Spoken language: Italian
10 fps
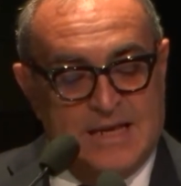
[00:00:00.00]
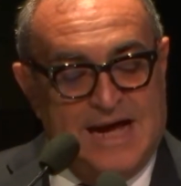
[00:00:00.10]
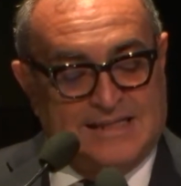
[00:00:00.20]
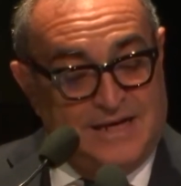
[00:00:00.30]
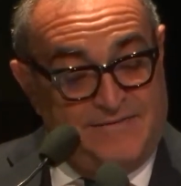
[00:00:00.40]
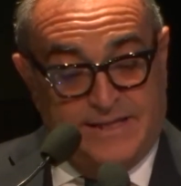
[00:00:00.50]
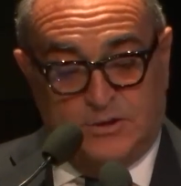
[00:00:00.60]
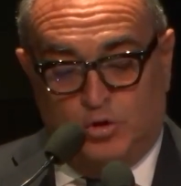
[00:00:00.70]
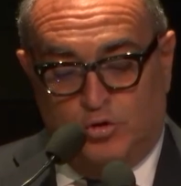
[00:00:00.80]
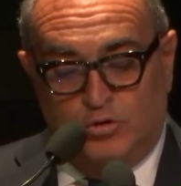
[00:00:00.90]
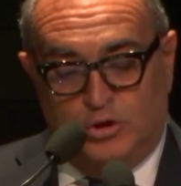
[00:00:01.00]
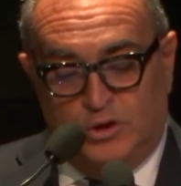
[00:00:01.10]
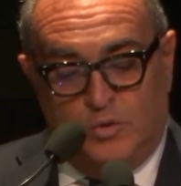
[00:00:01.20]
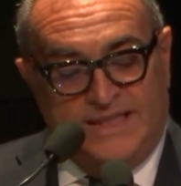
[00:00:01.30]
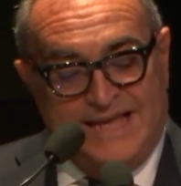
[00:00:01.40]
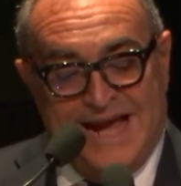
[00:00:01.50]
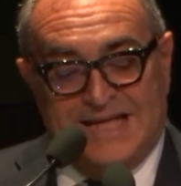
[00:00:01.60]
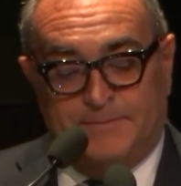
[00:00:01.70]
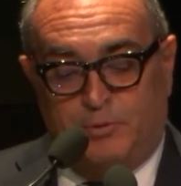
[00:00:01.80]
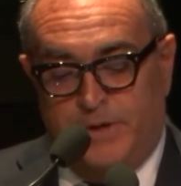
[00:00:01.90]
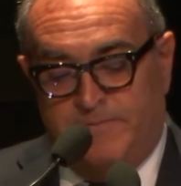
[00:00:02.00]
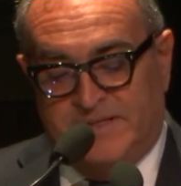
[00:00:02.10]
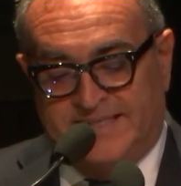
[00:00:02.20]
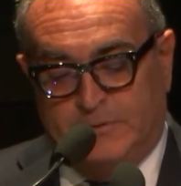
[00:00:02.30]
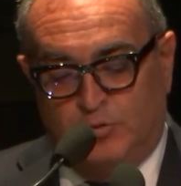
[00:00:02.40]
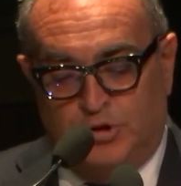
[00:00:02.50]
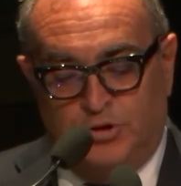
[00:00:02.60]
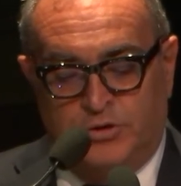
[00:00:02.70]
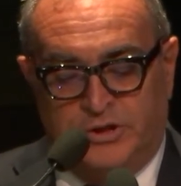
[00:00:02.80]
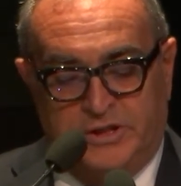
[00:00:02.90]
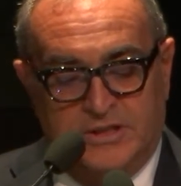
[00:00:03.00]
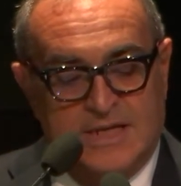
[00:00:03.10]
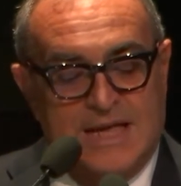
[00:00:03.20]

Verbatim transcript: attraverso continue diaspore e persecuzioni,